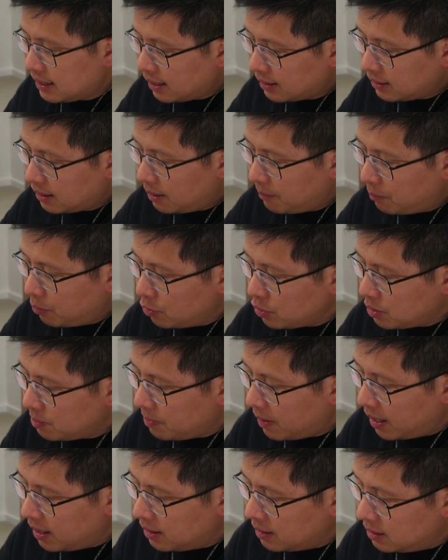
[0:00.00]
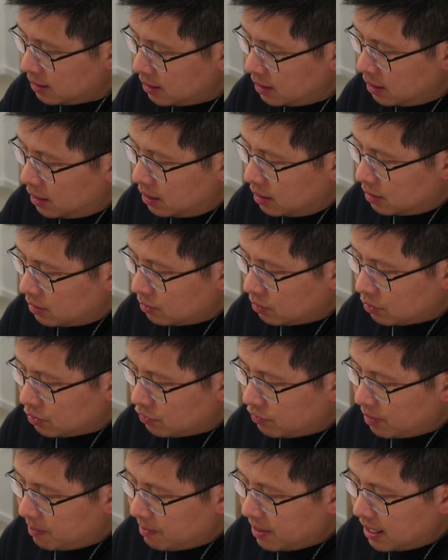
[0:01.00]
certains prospects.
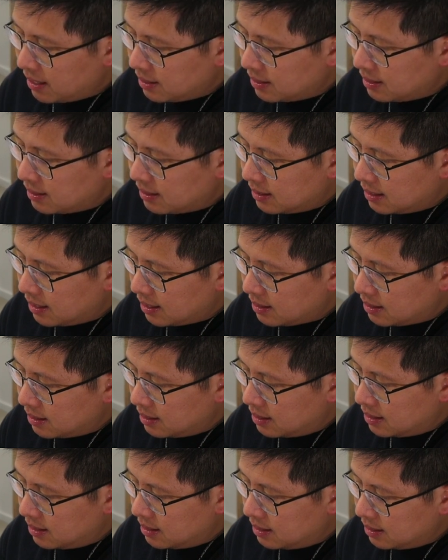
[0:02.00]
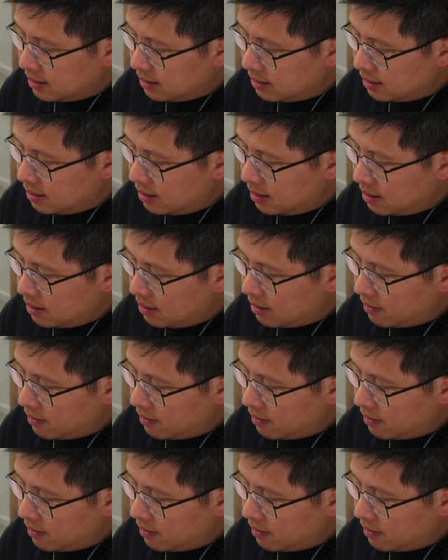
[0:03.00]
Donc, je vais mettre setting